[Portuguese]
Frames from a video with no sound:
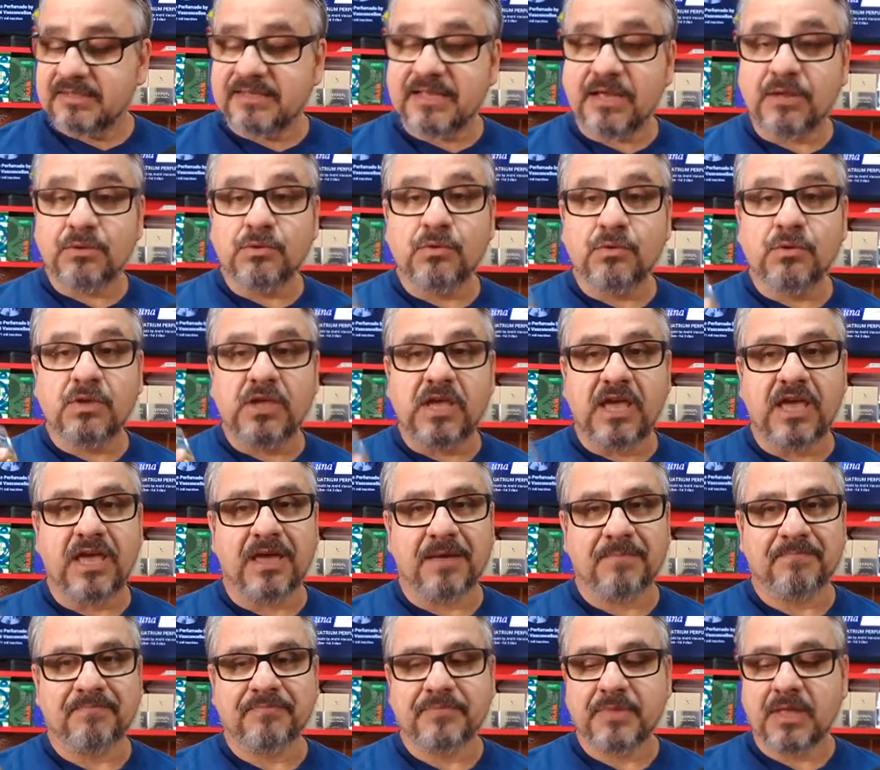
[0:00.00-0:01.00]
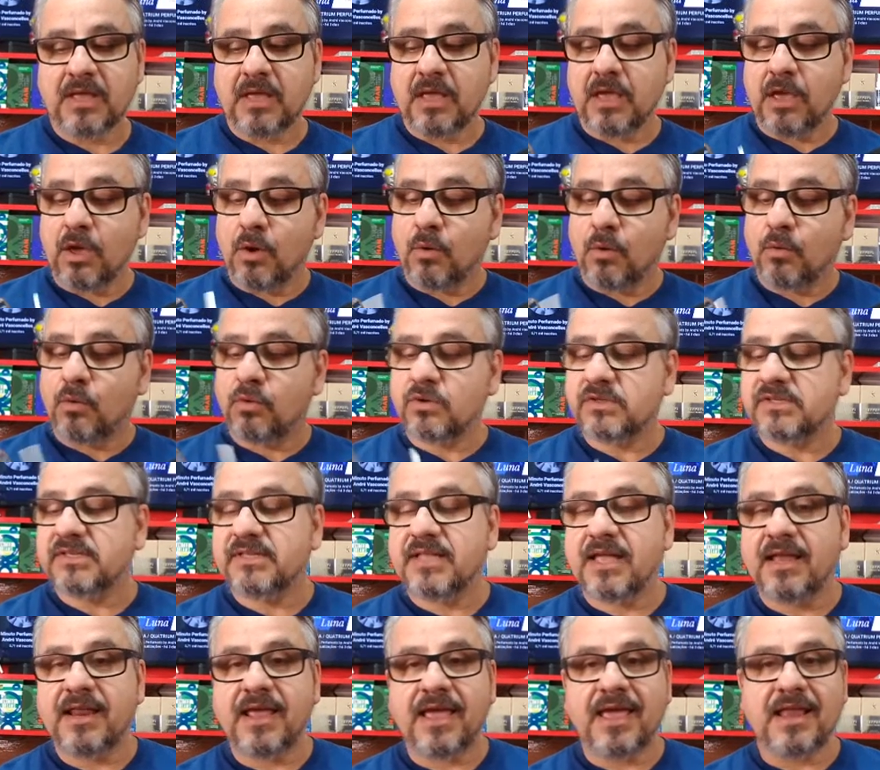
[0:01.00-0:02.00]
sendo que eu
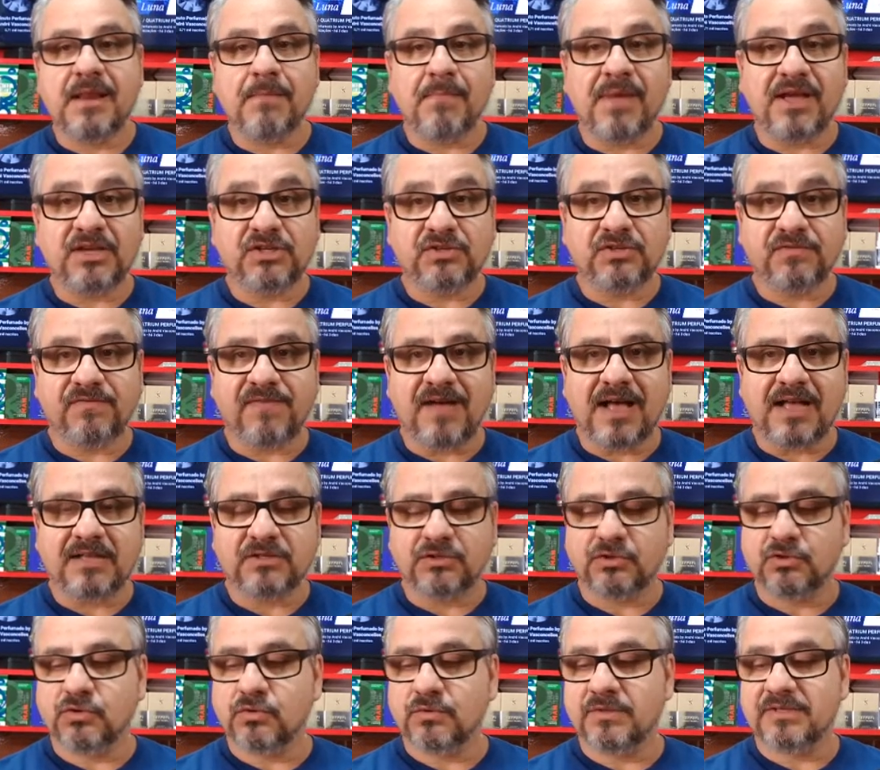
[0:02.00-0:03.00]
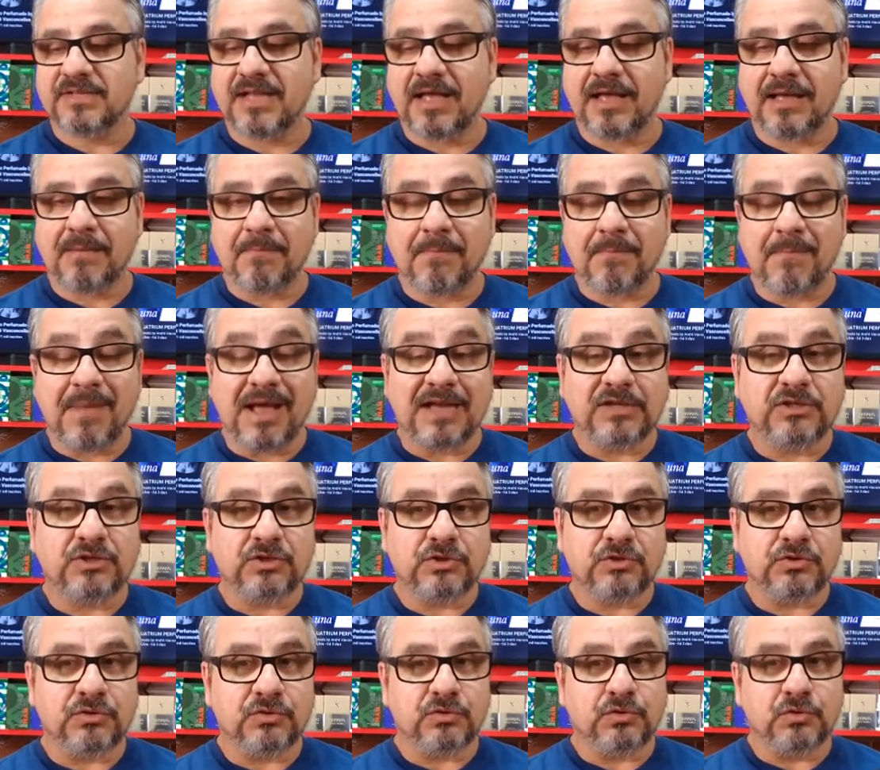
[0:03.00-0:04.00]
considerei ele mais fácil de usar,
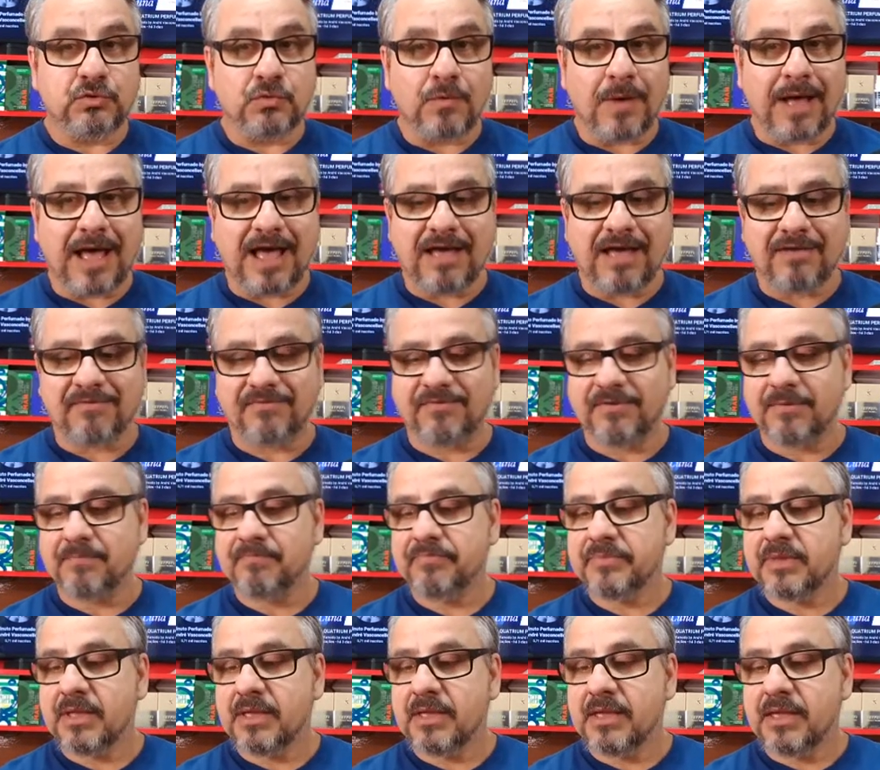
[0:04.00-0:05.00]
mais suave,